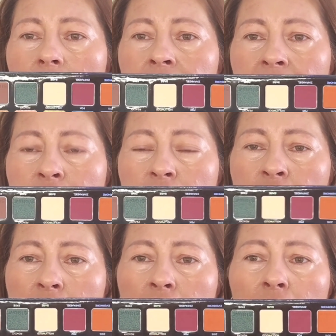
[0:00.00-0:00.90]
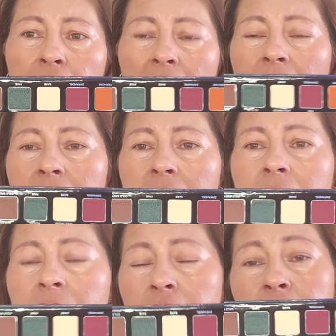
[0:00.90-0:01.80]
y, także wszystko taka,
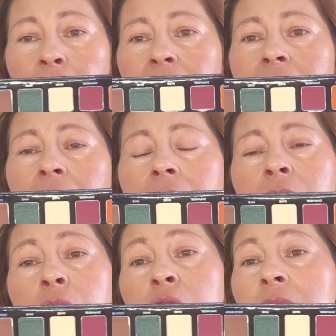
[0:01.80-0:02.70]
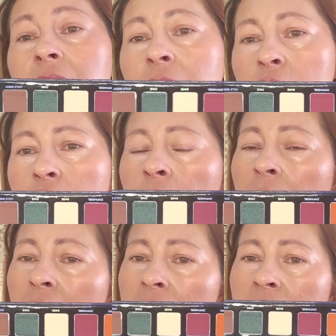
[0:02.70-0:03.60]
taka właśnie paleta codzienna, wszystko
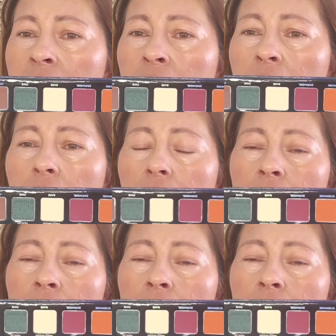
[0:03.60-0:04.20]
mająca do